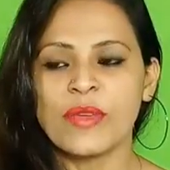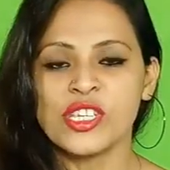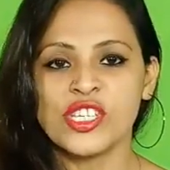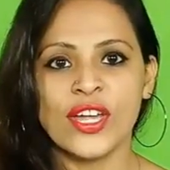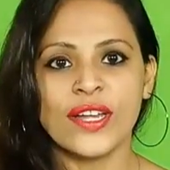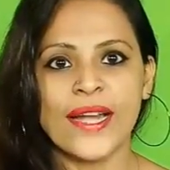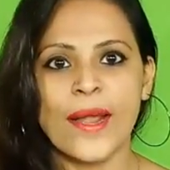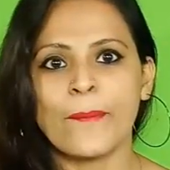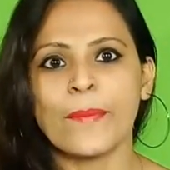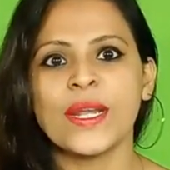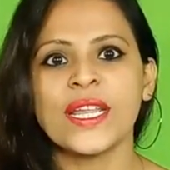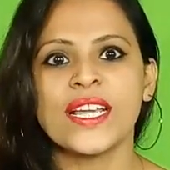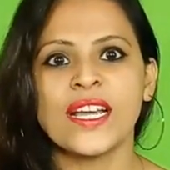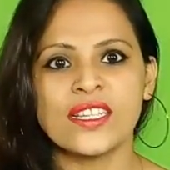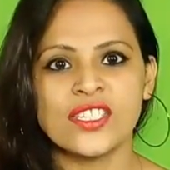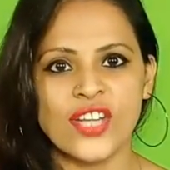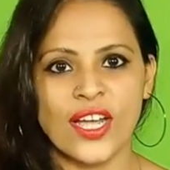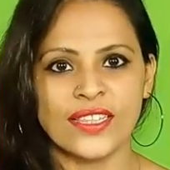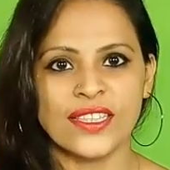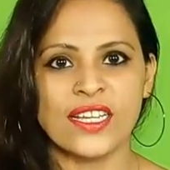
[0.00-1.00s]
हमेशा
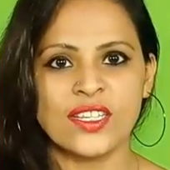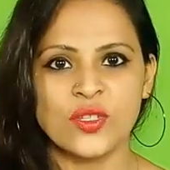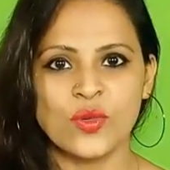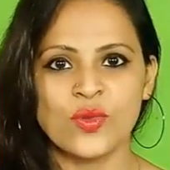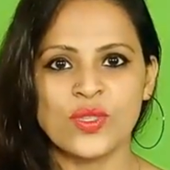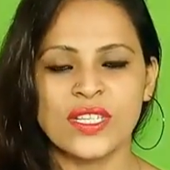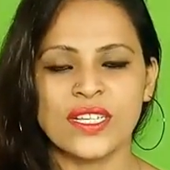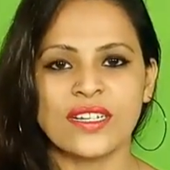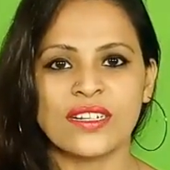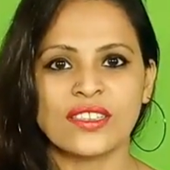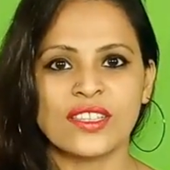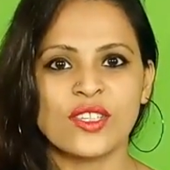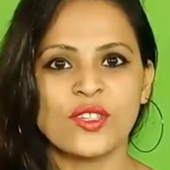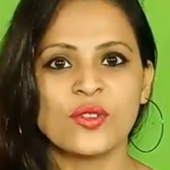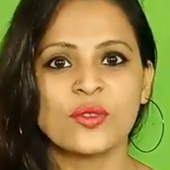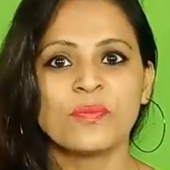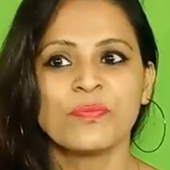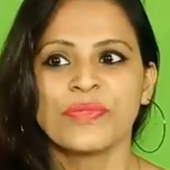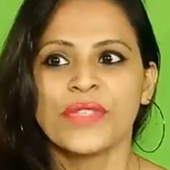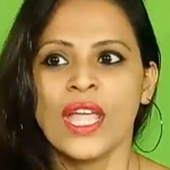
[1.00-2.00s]
रेप्लिका ज़्यादा चूज़ करती
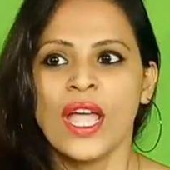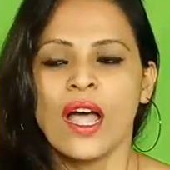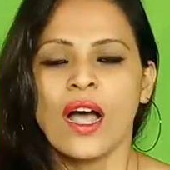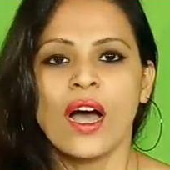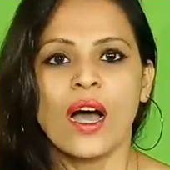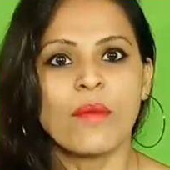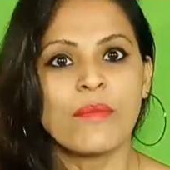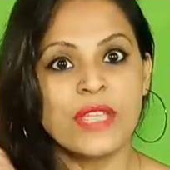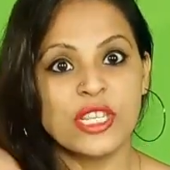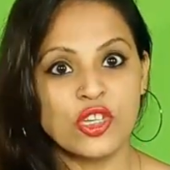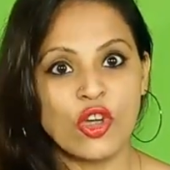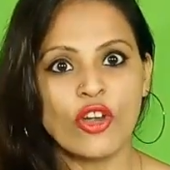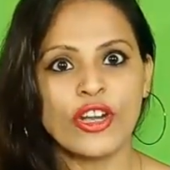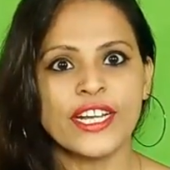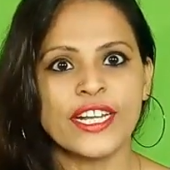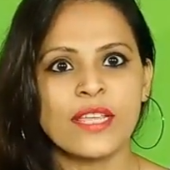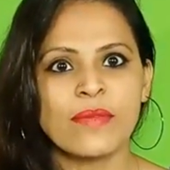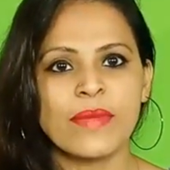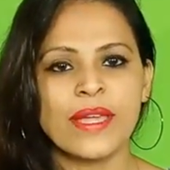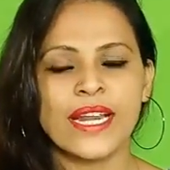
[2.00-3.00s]
हूँ
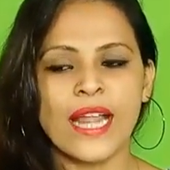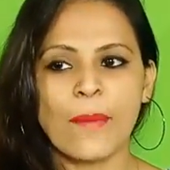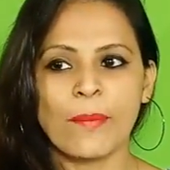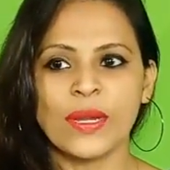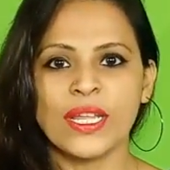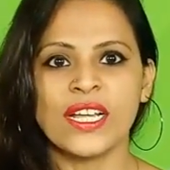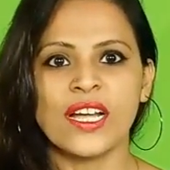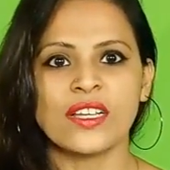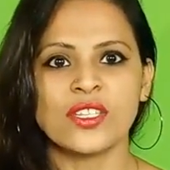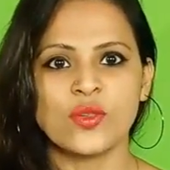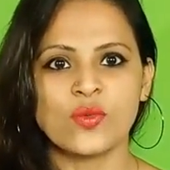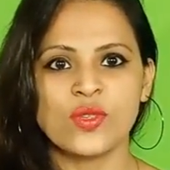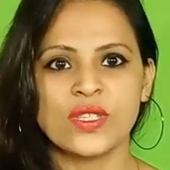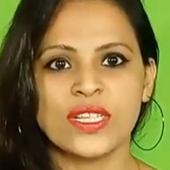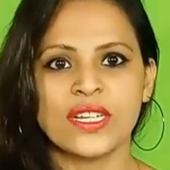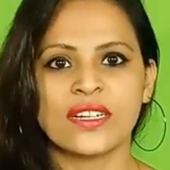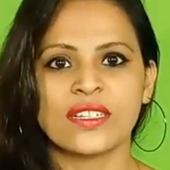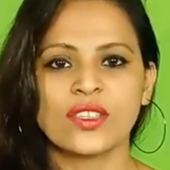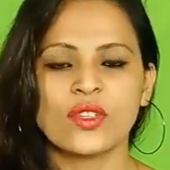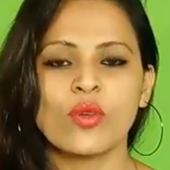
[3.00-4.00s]
मेजोरिटी में रेप्लिका
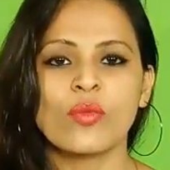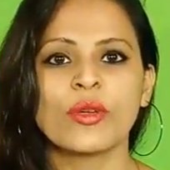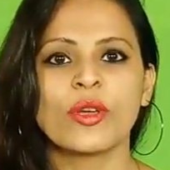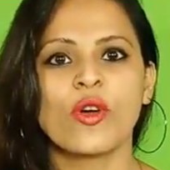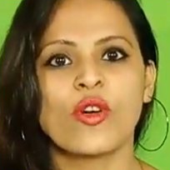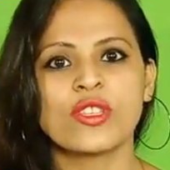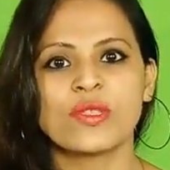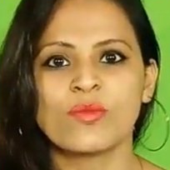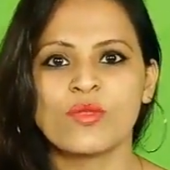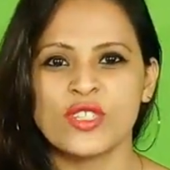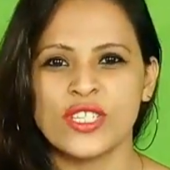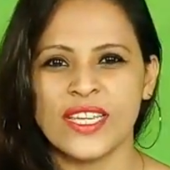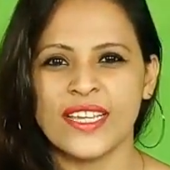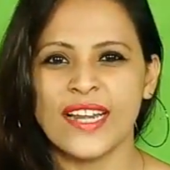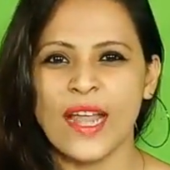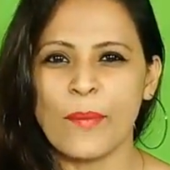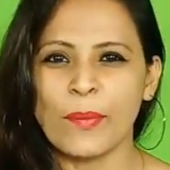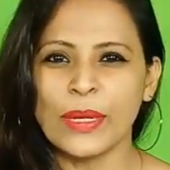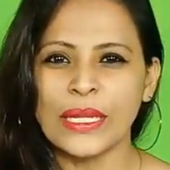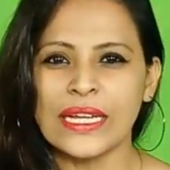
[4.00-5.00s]
चूज़ करती हूँ बिकॉज मुझे
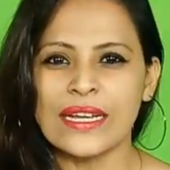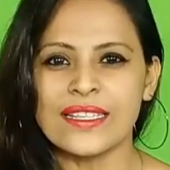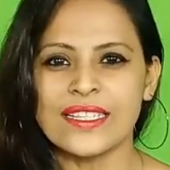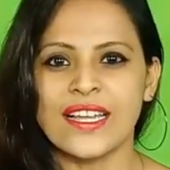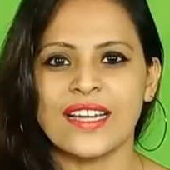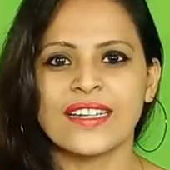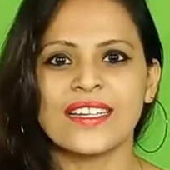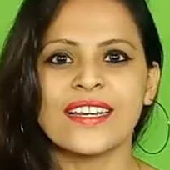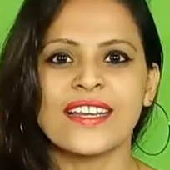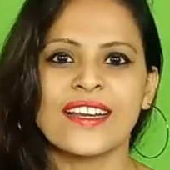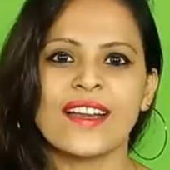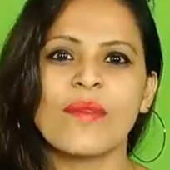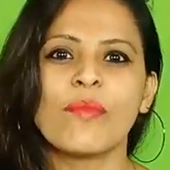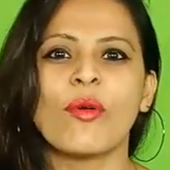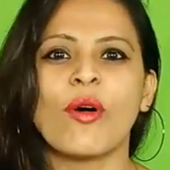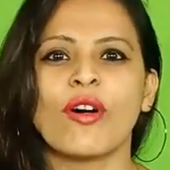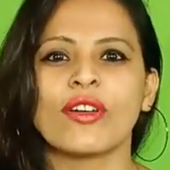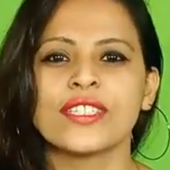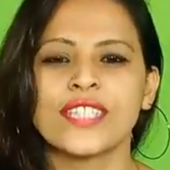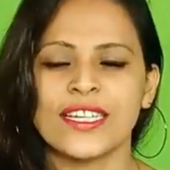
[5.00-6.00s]
रेप्लिका साड़ी लेना
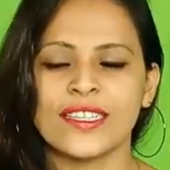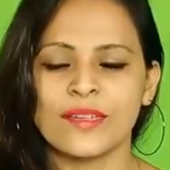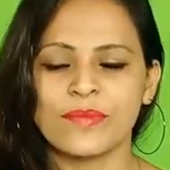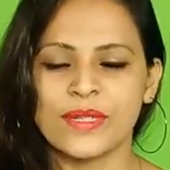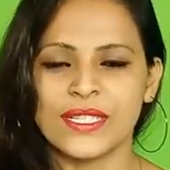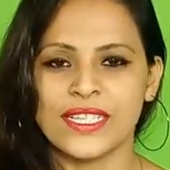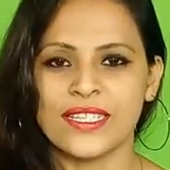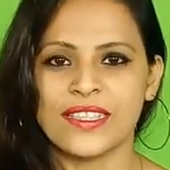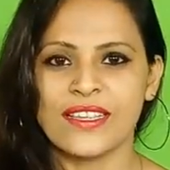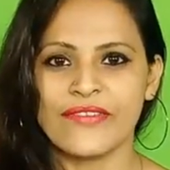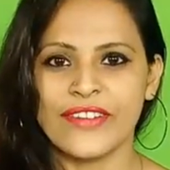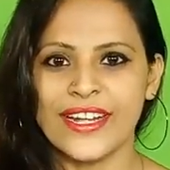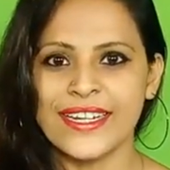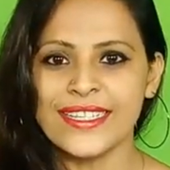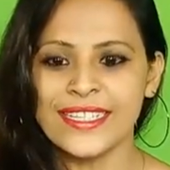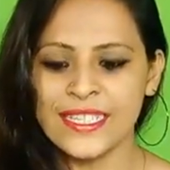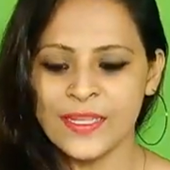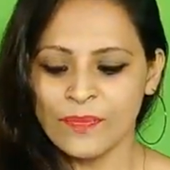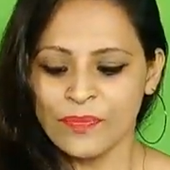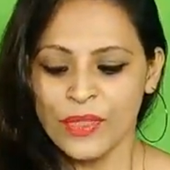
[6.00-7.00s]
बहुत ज़्यादा पसंद है
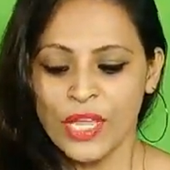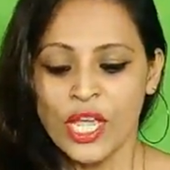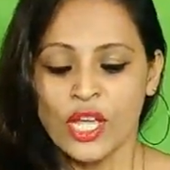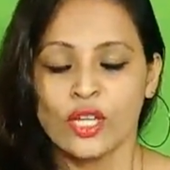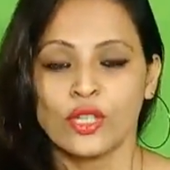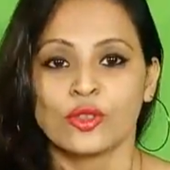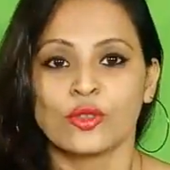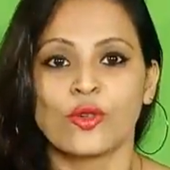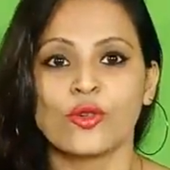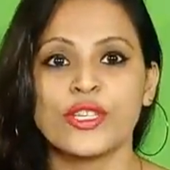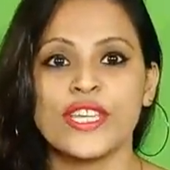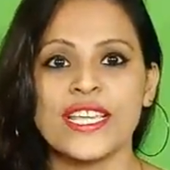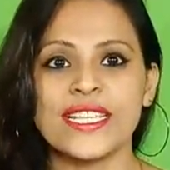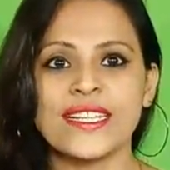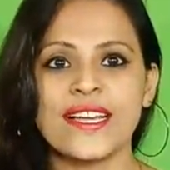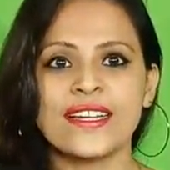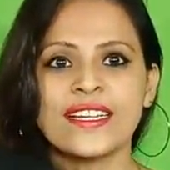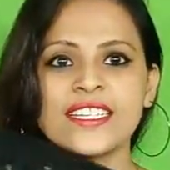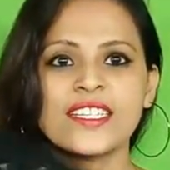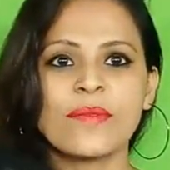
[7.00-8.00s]
फ्रेंड्स तो ये
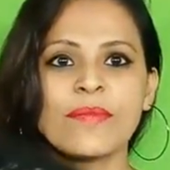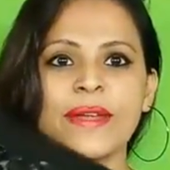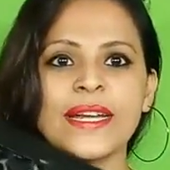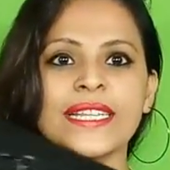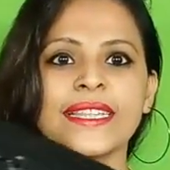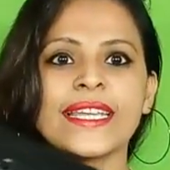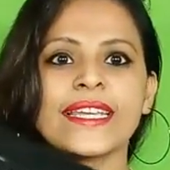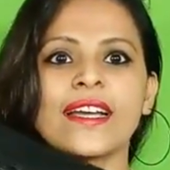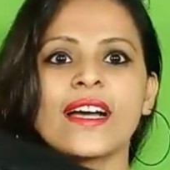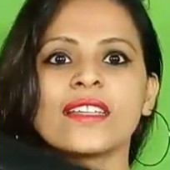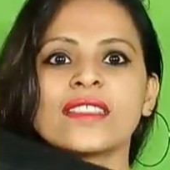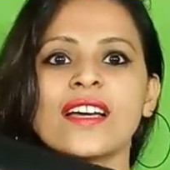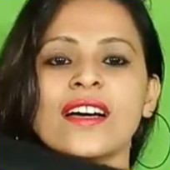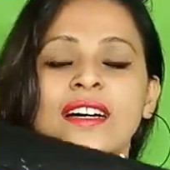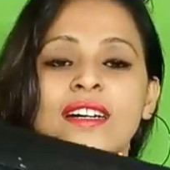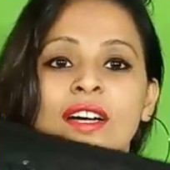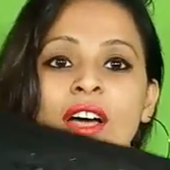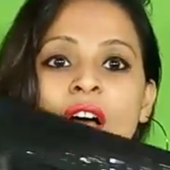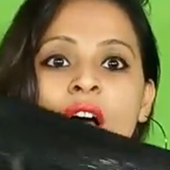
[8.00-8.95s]
सारी जब मैंने देखा था